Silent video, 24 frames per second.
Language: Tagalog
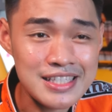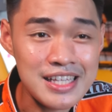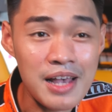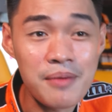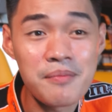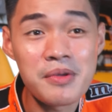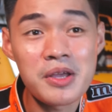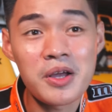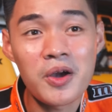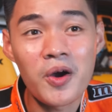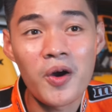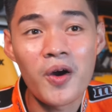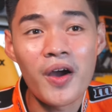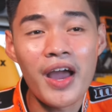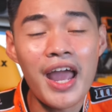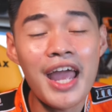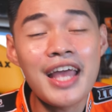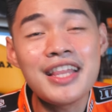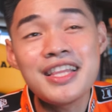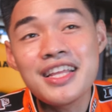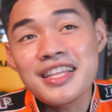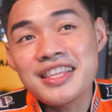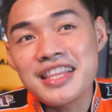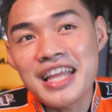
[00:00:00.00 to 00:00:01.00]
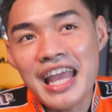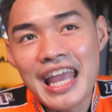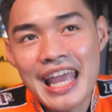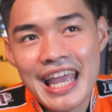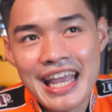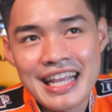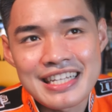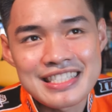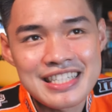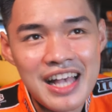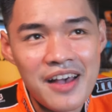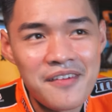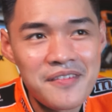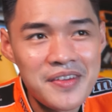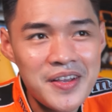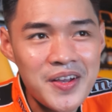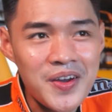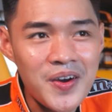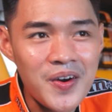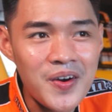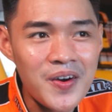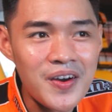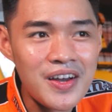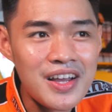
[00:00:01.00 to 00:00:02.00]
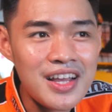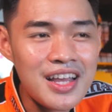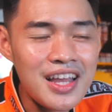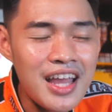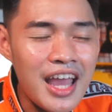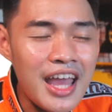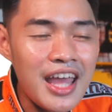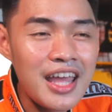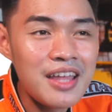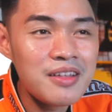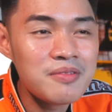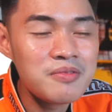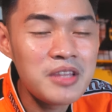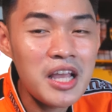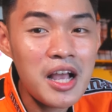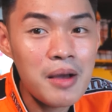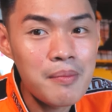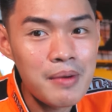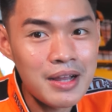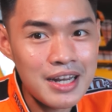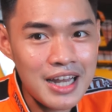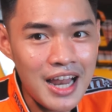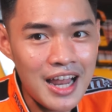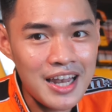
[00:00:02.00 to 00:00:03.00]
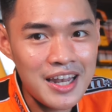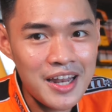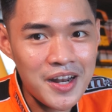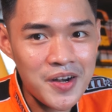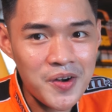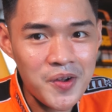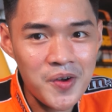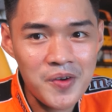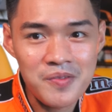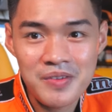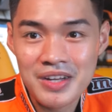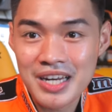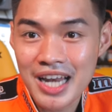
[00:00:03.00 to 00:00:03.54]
Sabi ko, editing, sabi ko, eh, di ka maglalaro?